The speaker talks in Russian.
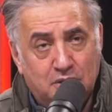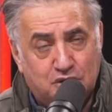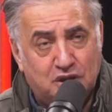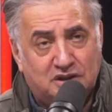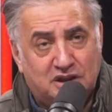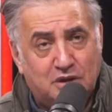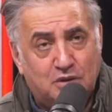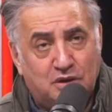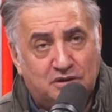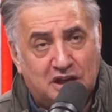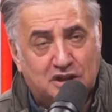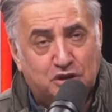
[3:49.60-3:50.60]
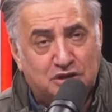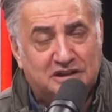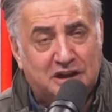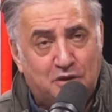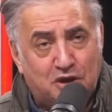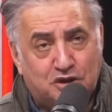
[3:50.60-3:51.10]
Что это такое? Дошло
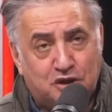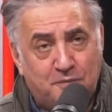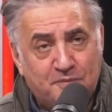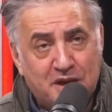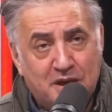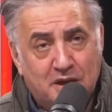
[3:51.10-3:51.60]
до того, что